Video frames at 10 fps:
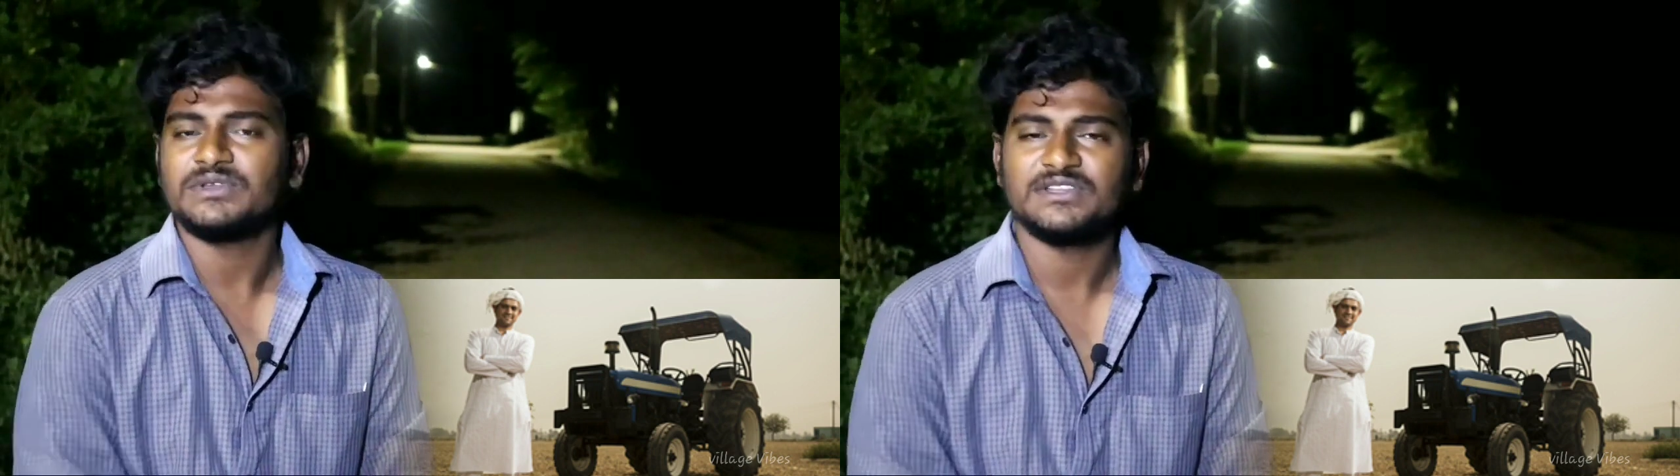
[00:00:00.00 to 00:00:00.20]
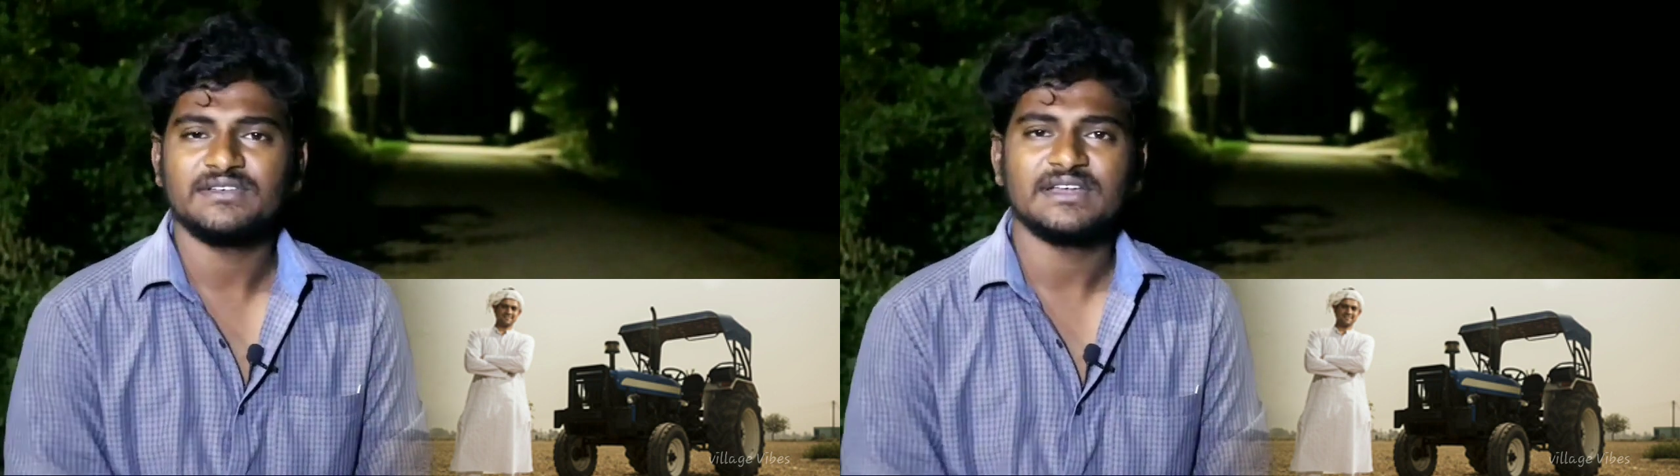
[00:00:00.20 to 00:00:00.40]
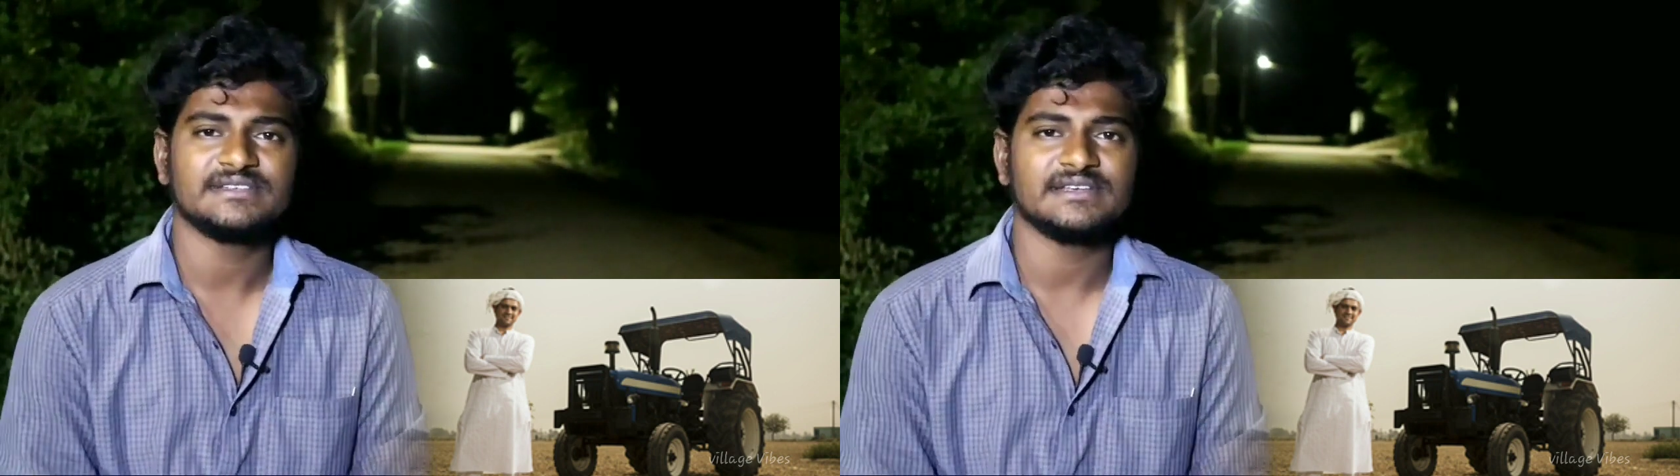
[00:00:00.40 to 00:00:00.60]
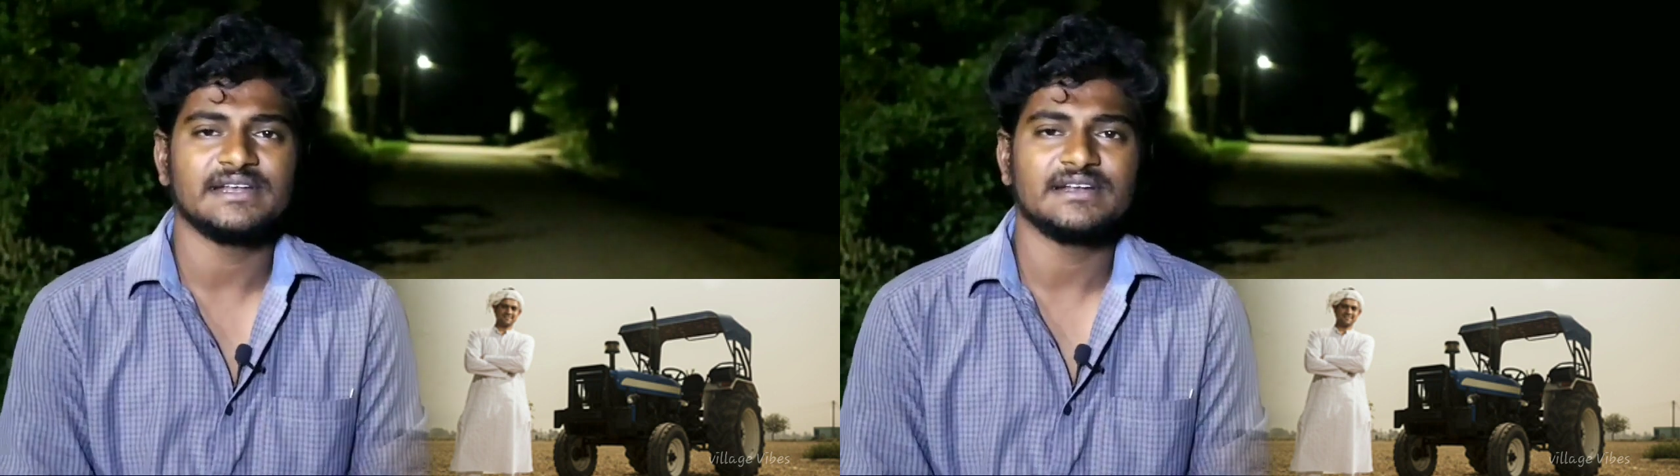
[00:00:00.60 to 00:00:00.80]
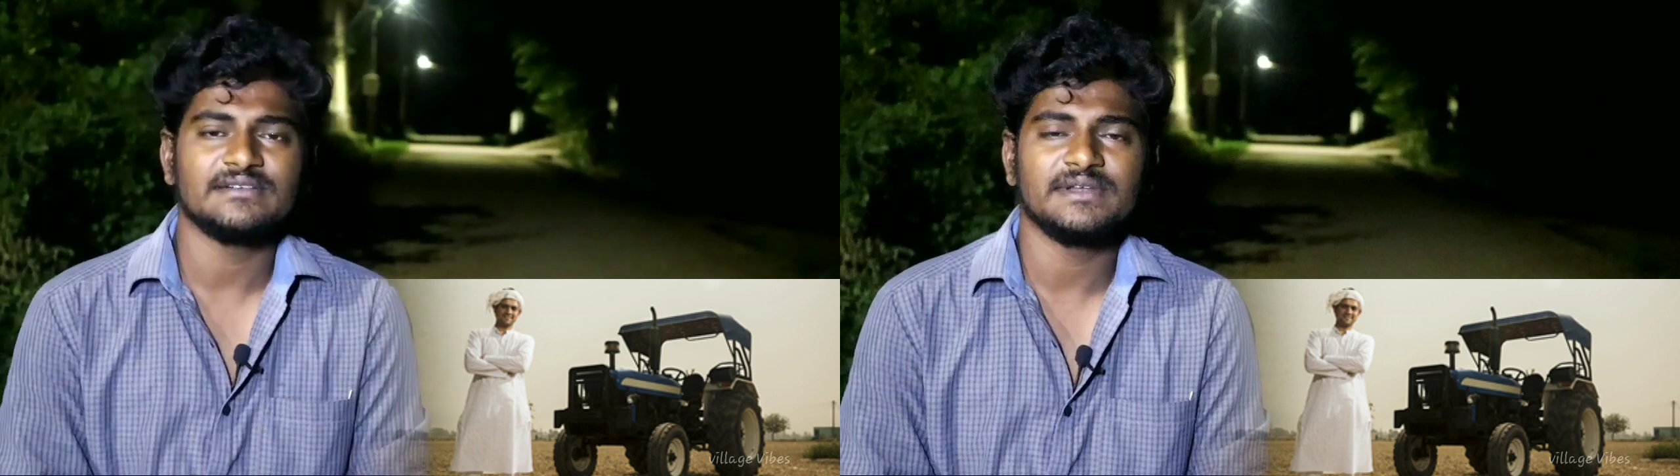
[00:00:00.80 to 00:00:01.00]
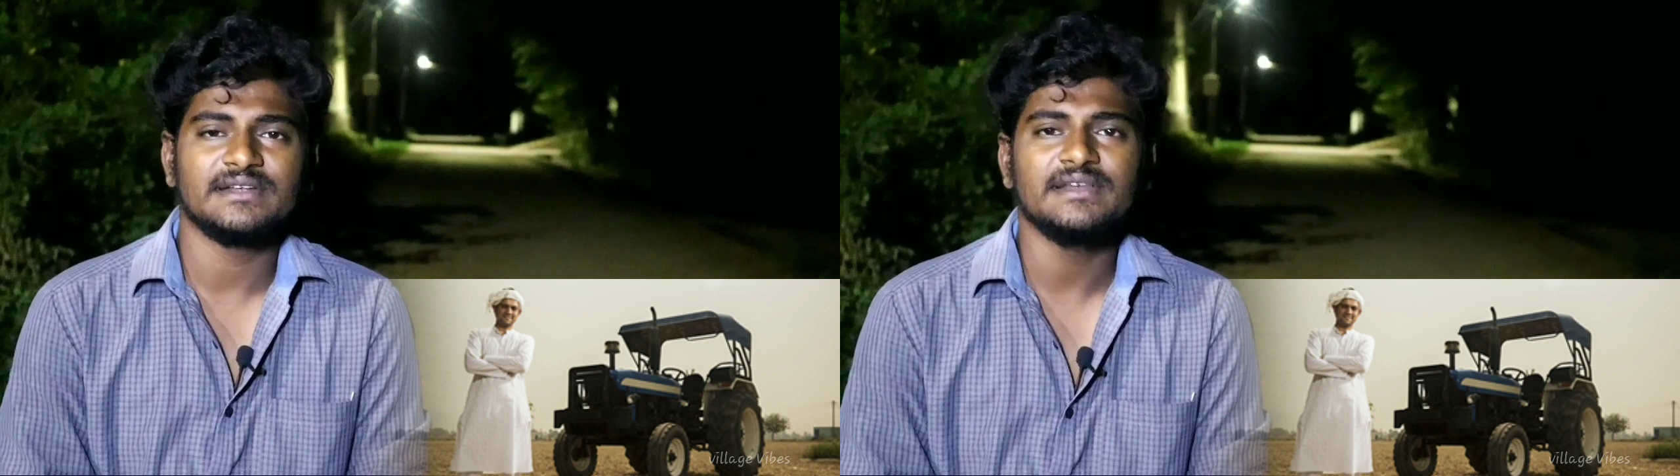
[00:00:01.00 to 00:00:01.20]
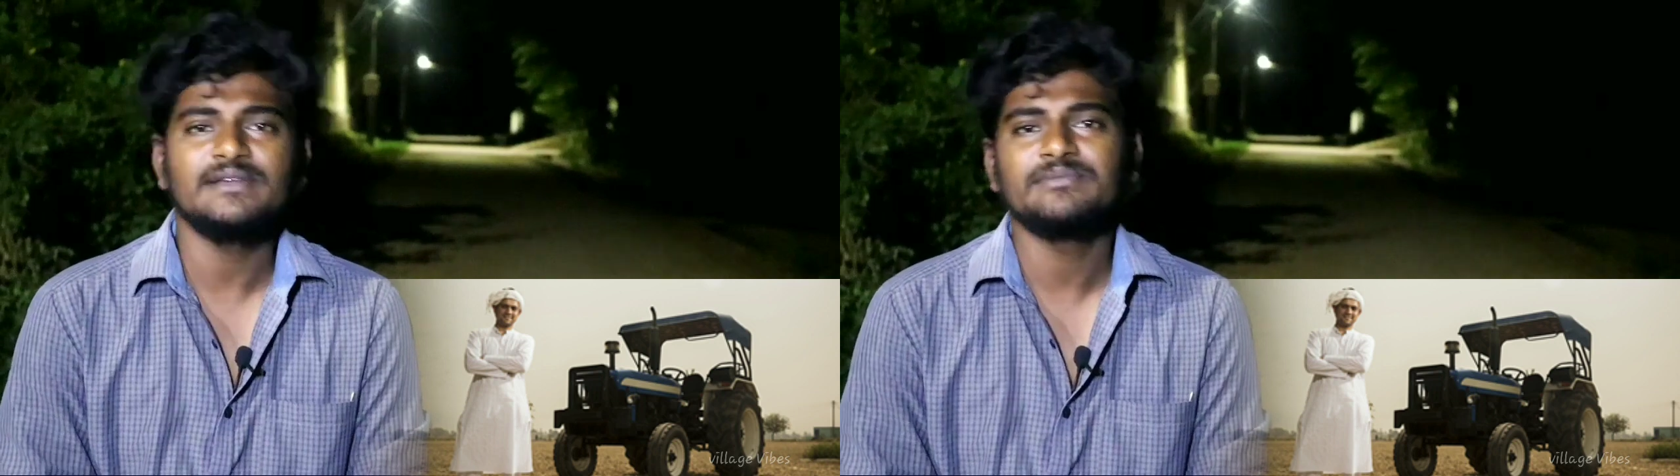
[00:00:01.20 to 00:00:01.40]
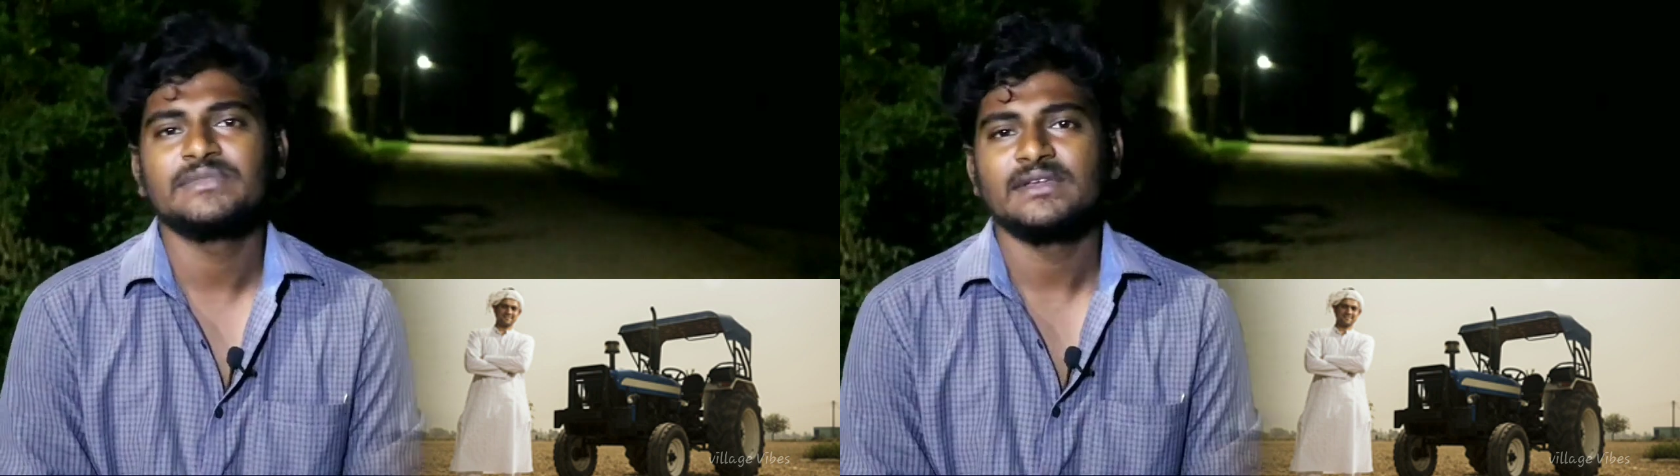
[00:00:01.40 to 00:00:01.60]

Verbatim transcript: కొత్త వెహికల్స్కి రేట్లు పెరిగినాయి